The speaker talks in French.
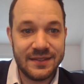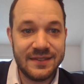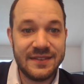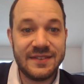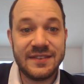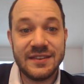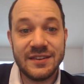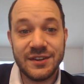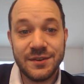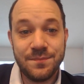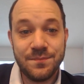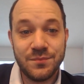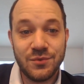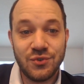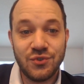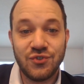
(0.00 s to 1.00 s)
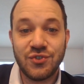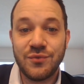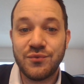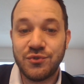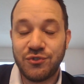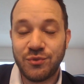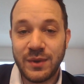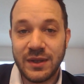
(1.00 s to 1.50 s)
D'ici là, je
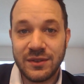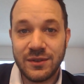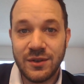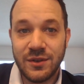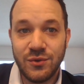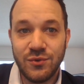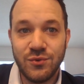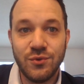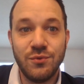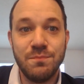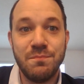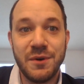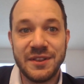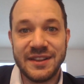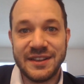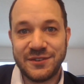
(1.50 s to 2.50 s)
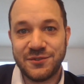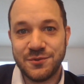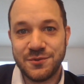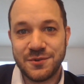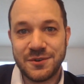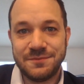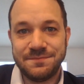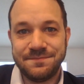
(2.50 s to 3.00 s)
vous souhaite une bonne
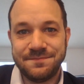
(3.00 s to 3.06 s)
lecture.